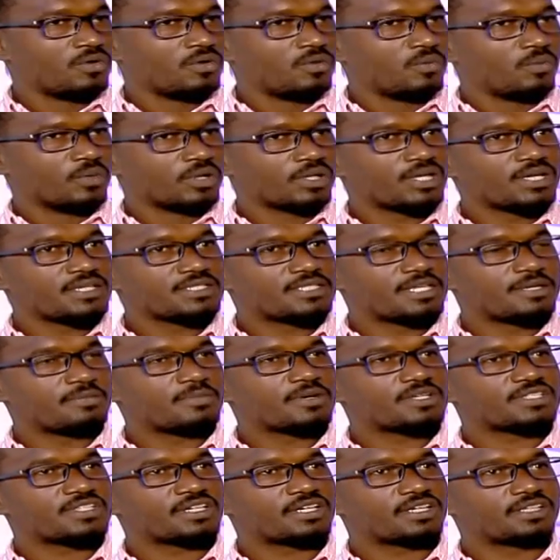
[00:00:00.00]
والله زي
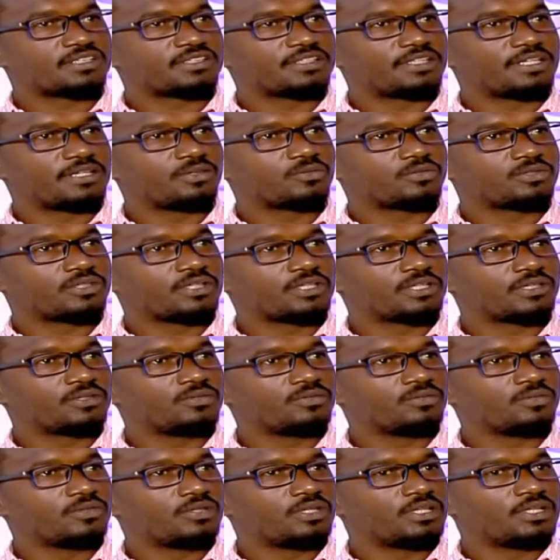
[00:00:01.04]
ما ذكرت لك قلت لك
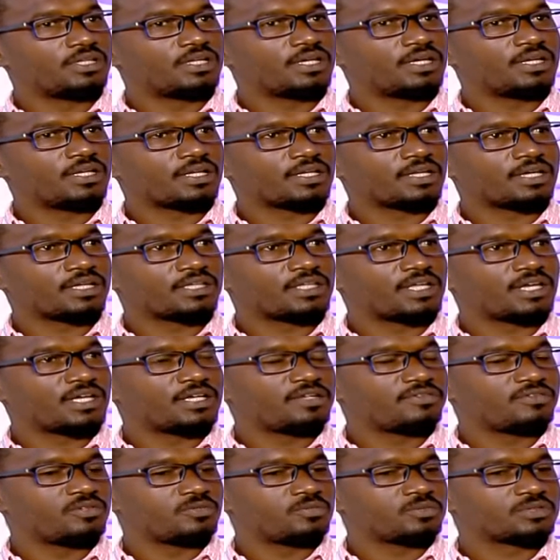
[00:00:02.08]
انه الهلال القضايا
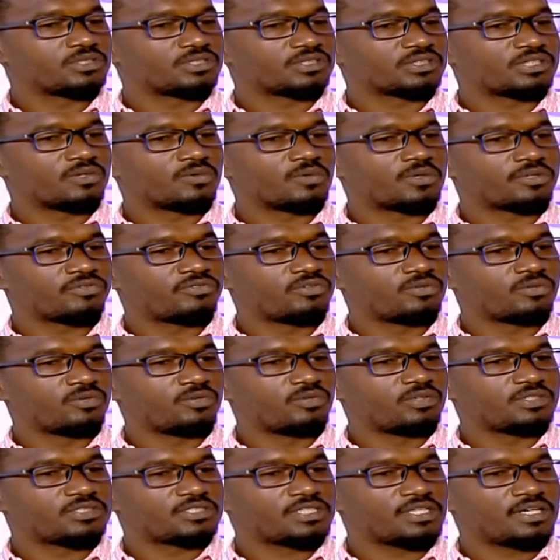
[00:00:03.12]
فيه بتتطور في
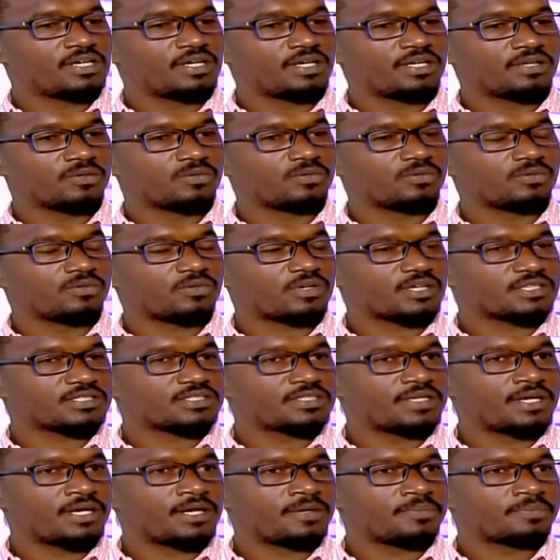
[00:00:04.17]
كل ساعه على كل راس
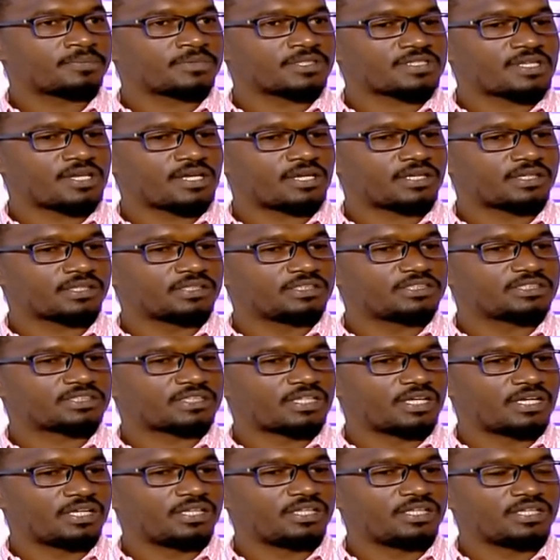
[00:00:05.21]
ساعه بتظهر
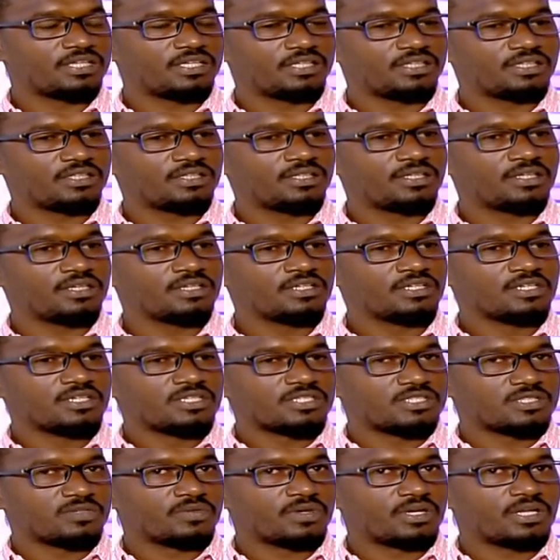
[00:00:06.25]
اشكاليه جديده
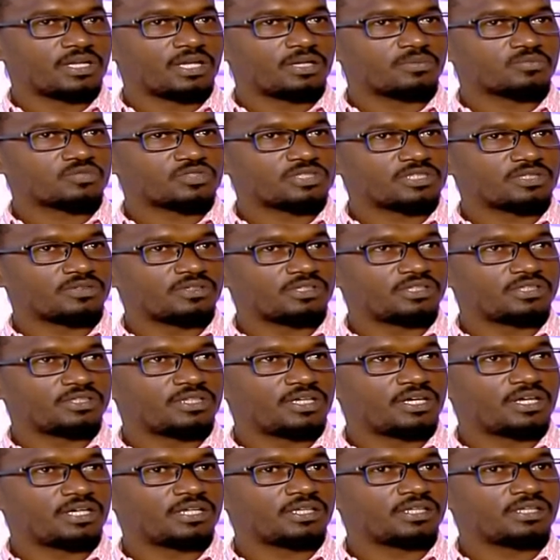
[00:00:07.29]
سواء على المستوى
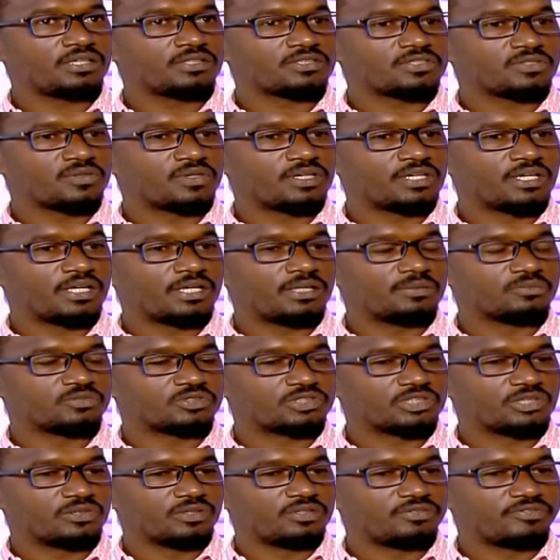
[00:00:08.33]
الاداري سواء على
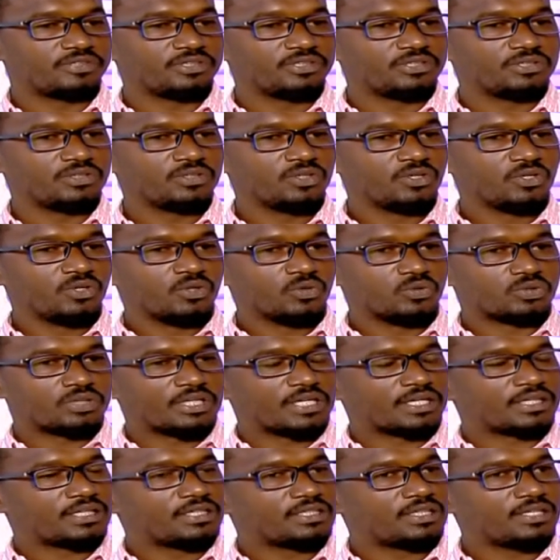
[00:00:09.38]
المستوى الفني
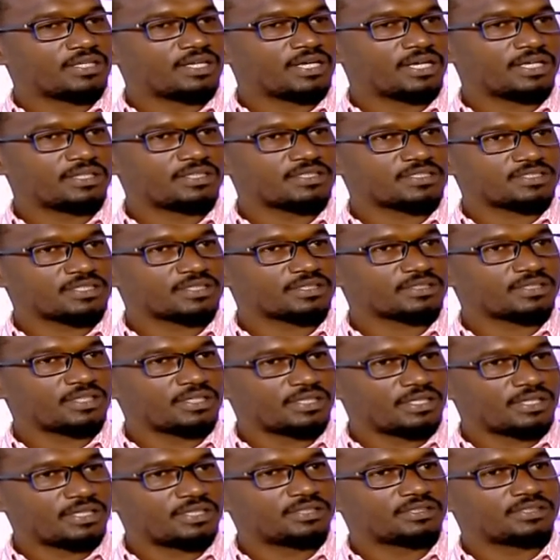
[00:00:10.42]
وتاكيدا لحديثك ده
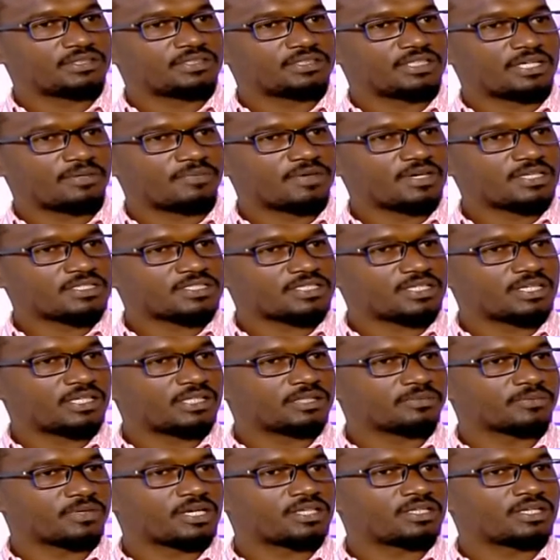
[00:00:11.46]
الان جمال
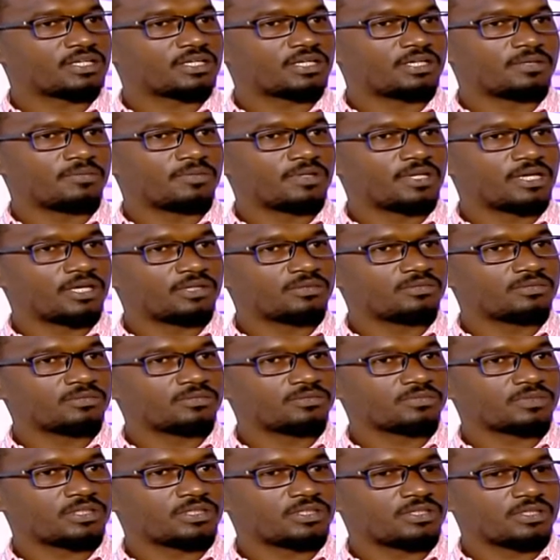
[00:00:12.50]
سالم غادر لبلاده
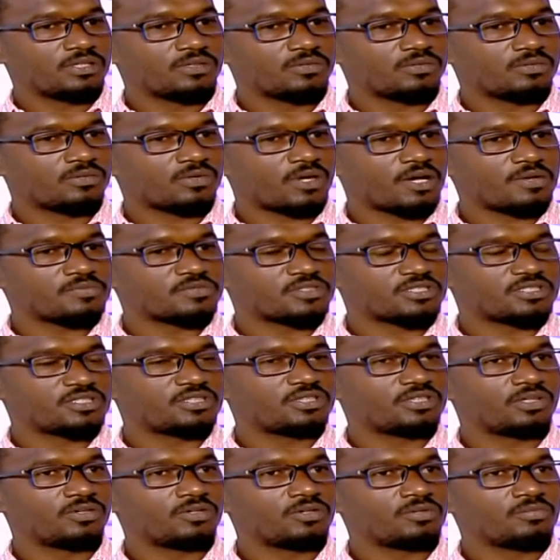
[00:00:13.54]
يمكن له خمسة
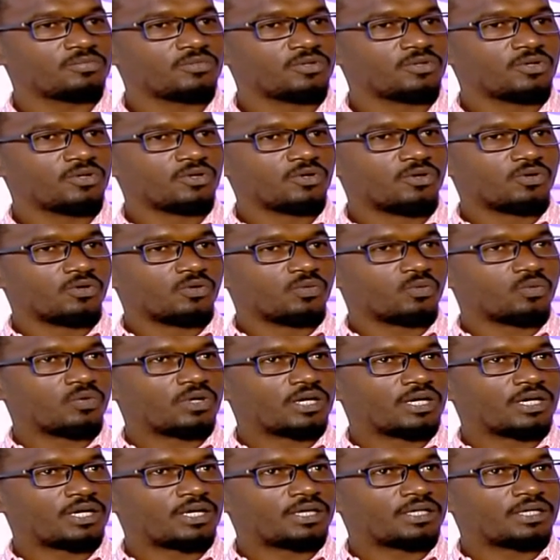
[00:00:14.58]
ستة يوم
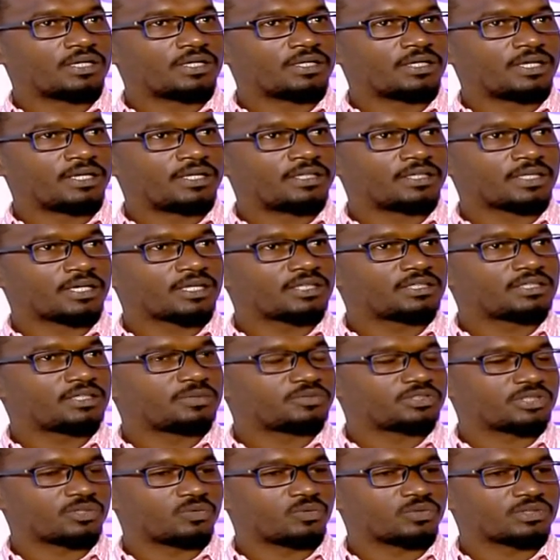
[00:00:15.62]
ويعني قدم
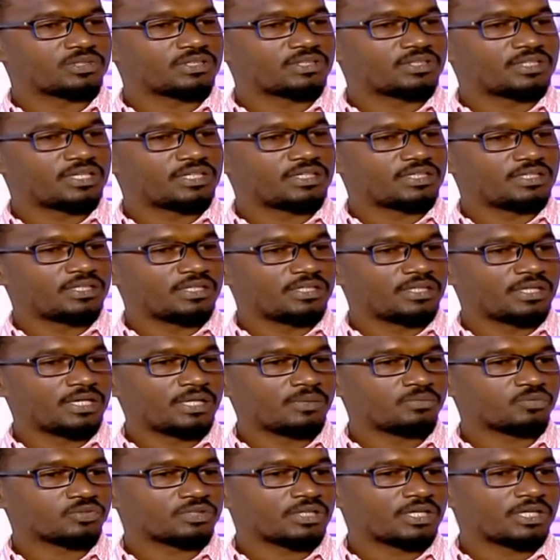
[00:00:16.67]
شكوى ضد نادي
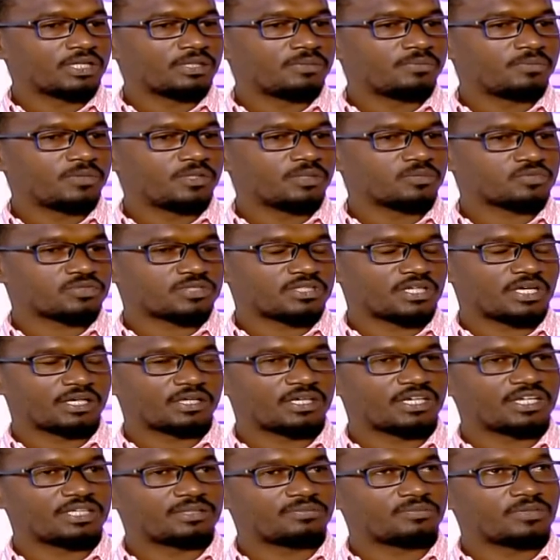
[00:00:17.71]
الهلال مطالب
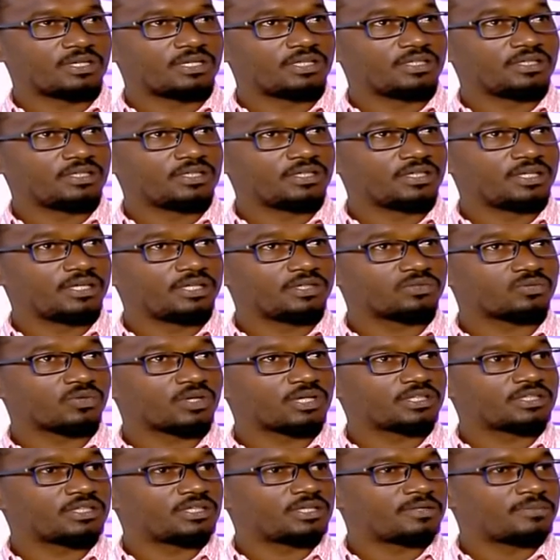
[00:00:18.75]
بمستحقات ماليه يعني
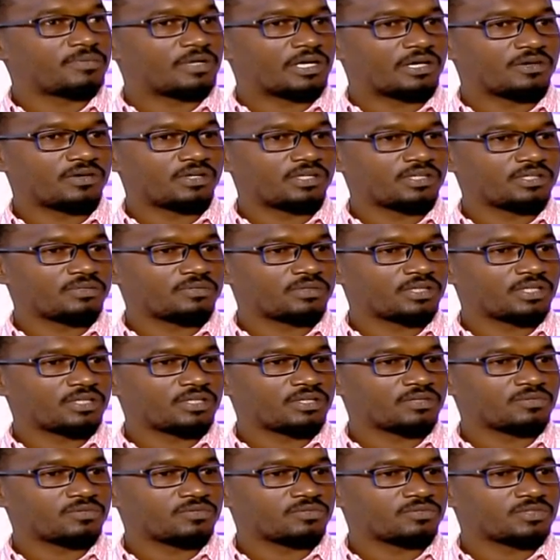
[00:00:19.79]
تقدر بحوالي
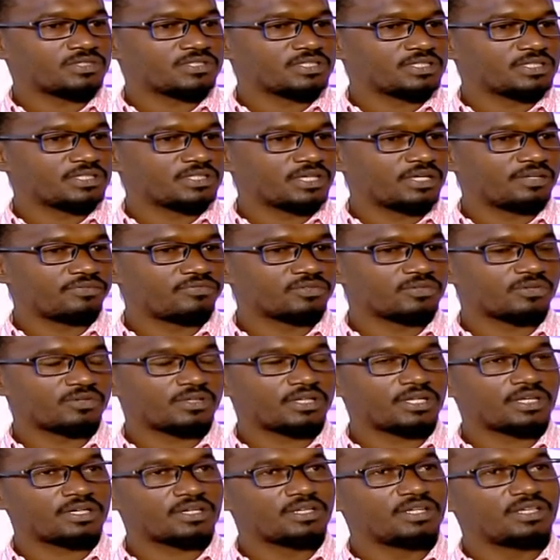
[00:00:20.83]
290 الف
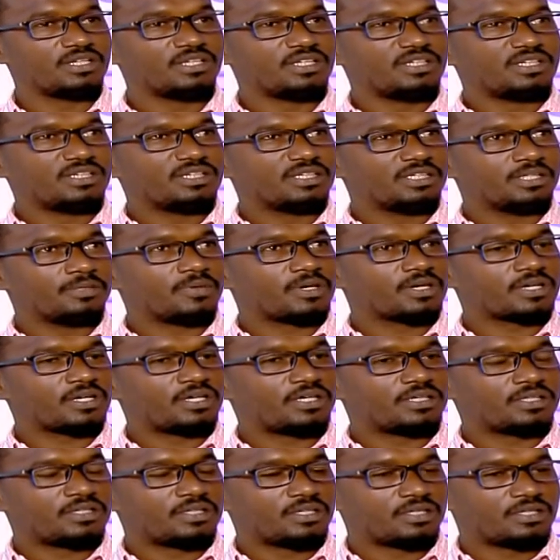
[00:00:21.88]
دولار عباره
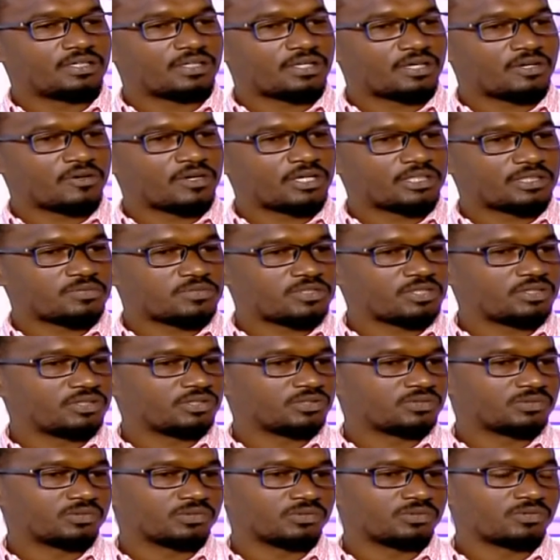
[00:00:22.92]
عن رواتب
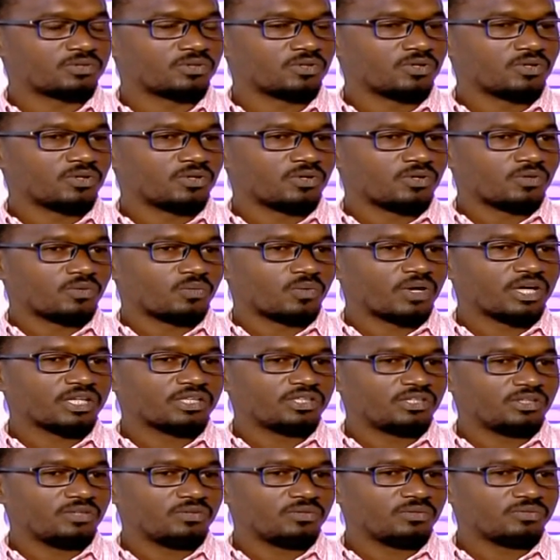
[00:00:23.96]
ستة شهور
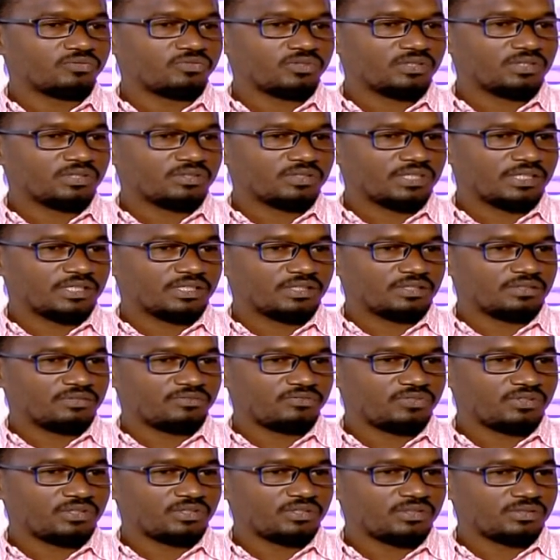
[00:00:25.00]
واضح انه في يعني
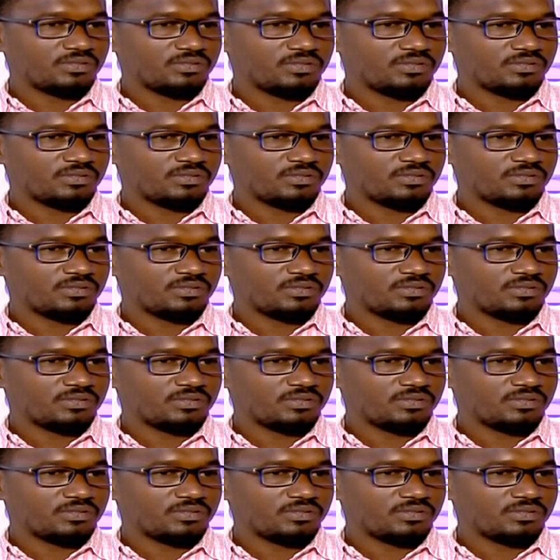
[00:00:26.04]
في